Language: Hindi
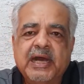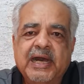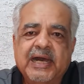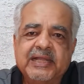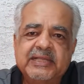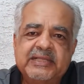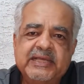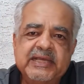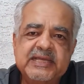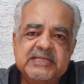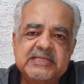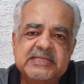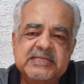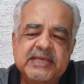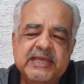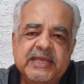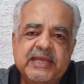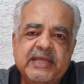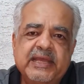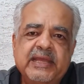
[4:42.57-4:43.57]
आधे
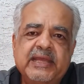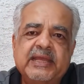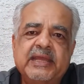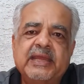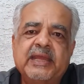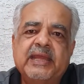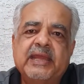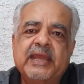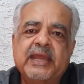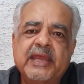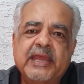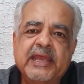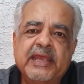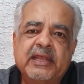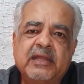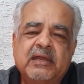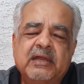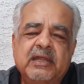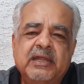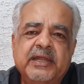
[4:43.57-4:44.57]
से लेके
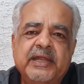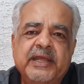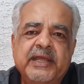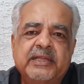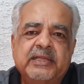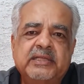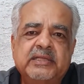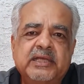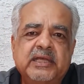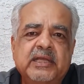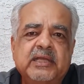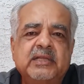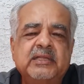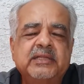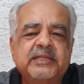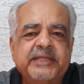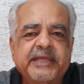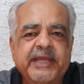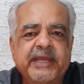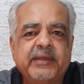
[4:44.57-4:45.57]
एक अंडे तक
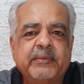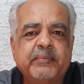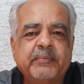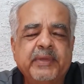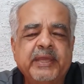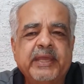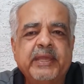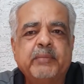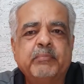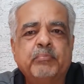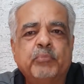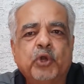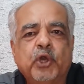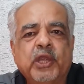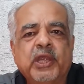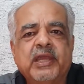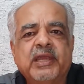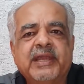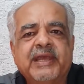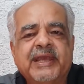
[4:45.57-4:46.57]
दिन में
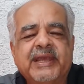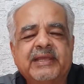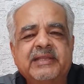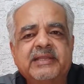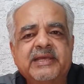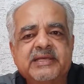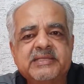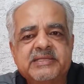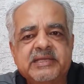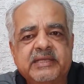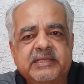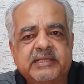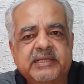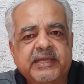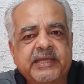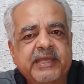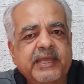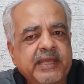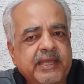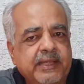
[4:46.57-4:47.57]
बॉइल्ड एग दे
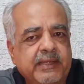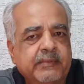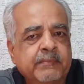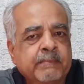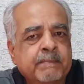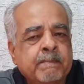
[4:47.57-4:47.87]
सकते हैं